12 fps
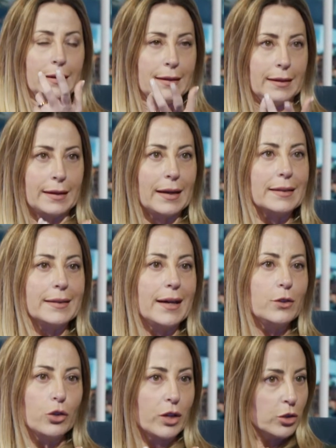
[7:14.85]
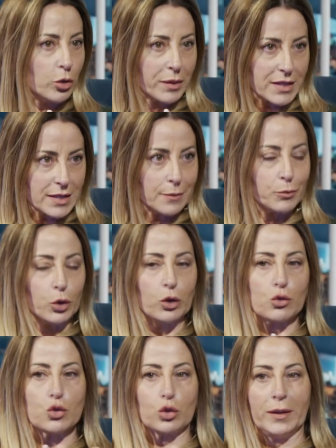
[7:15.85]
in realtà io credo per esempio che
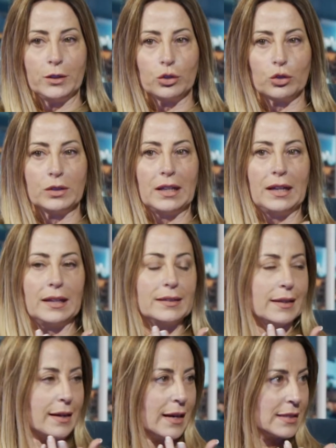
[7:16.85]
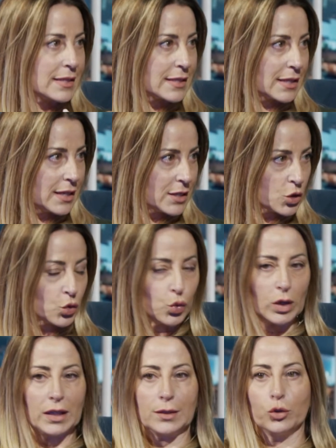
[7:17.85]
lo strumento dell'alternanza
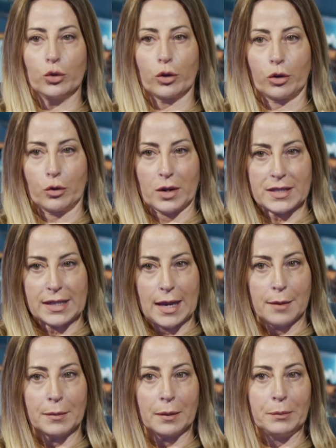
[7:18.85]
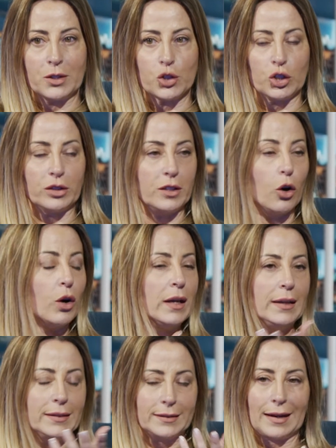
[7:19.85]
scuola-lavoro, che ora si chiama PCTO, mm -hmm.